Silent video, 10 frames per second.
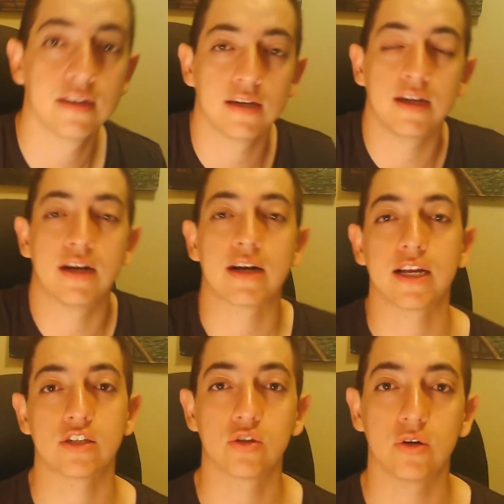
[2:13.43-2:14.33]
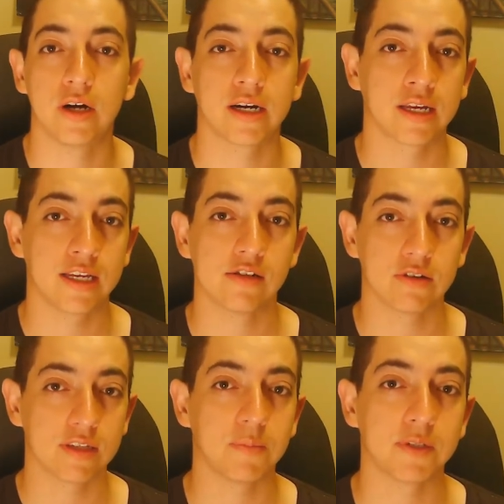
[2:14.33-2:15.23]
el, rastro a qué es lo que
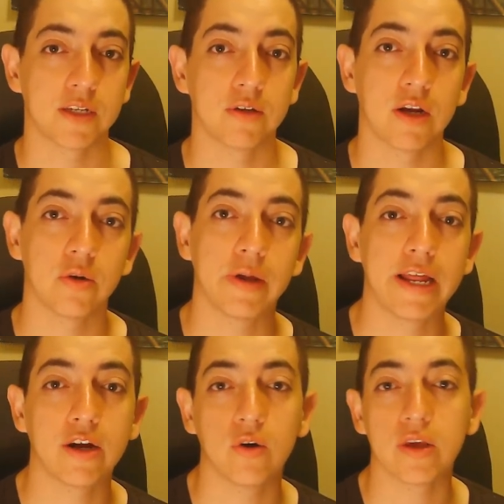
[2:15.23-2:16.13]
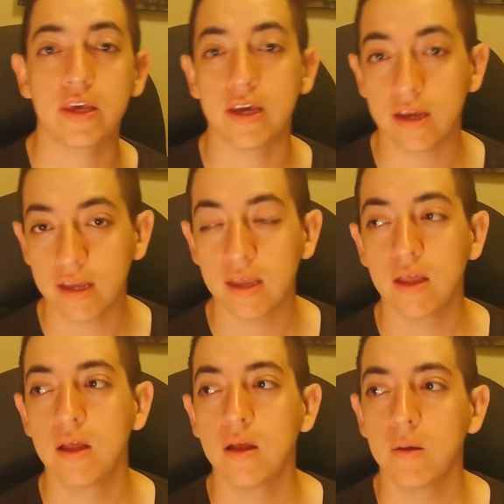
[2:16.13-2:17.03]
está pasando en la novela y con quién,
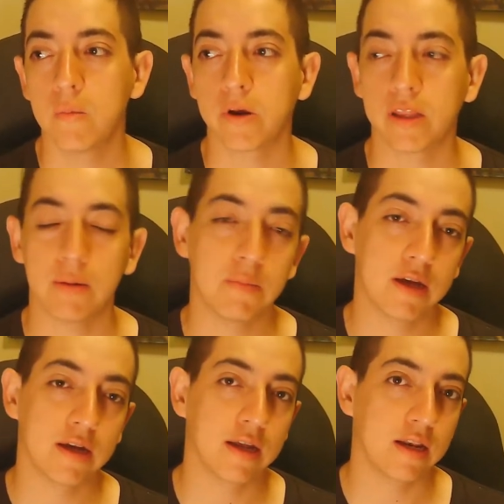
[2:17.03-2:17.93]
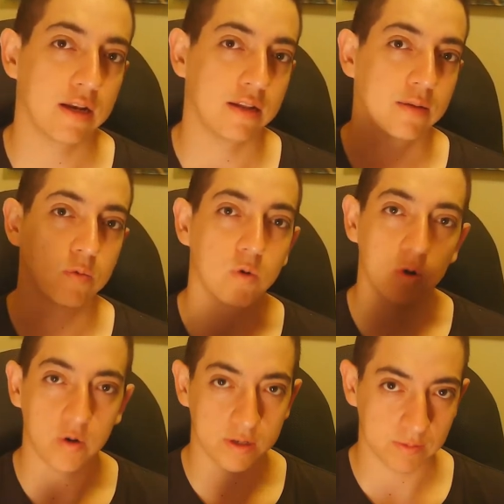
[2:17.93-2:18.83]
porque también el
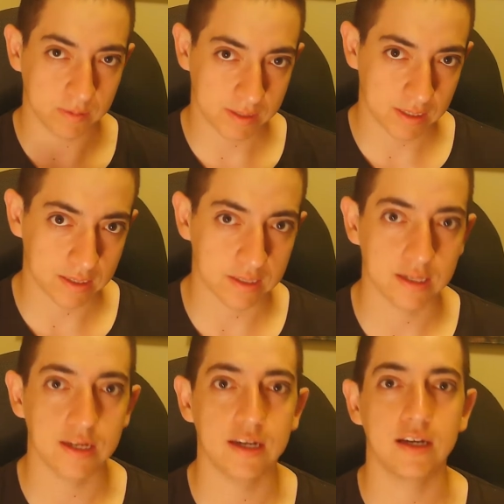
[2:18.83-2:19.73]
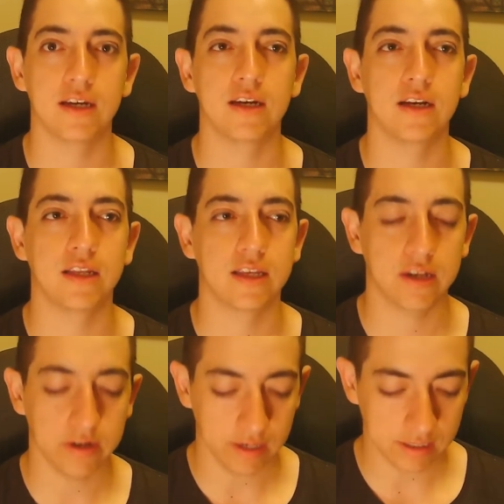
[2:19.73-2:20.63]
dibujo es bastante eh,
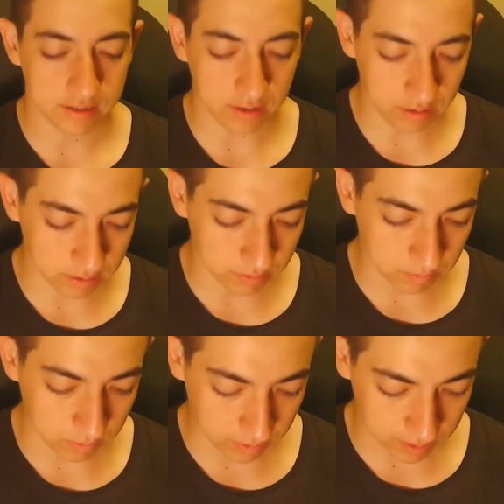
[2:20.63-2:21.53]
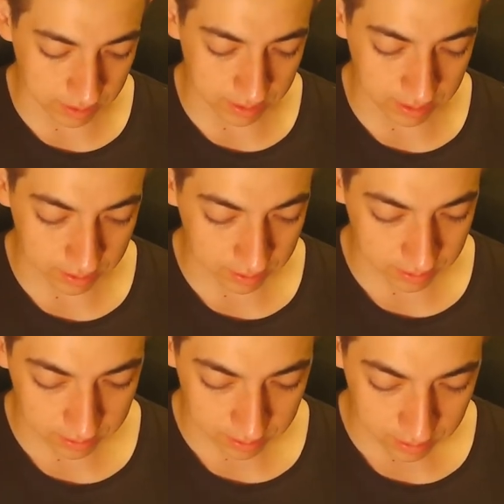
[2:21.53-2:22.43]
ligero en el estilo, les voy a mostrar
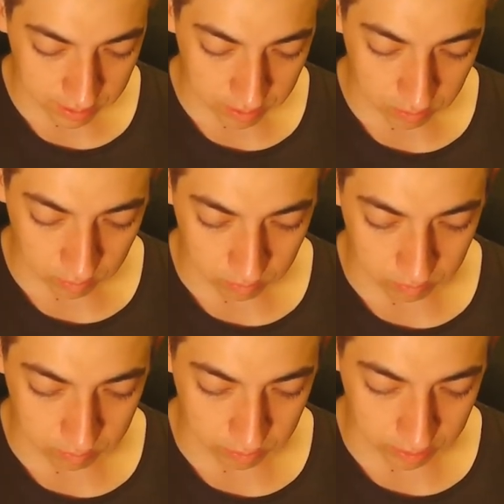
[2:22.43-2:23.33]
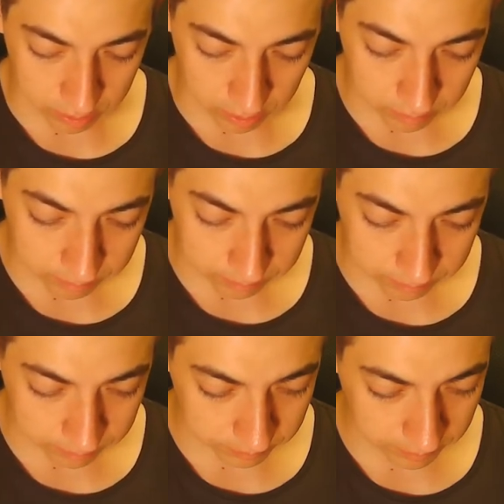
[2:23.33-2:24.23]
un poquito
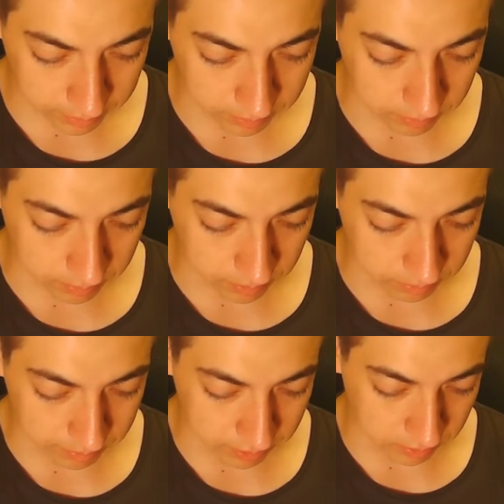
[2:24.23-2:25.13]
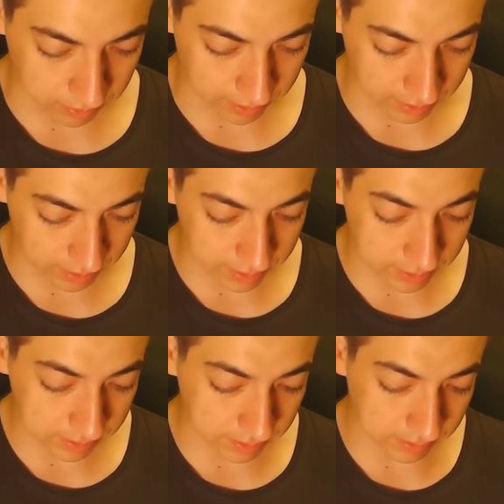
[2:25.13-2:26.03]
sobre los
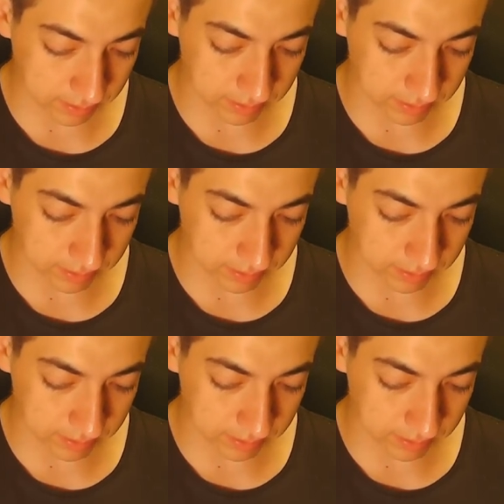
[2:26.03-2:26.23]
personajes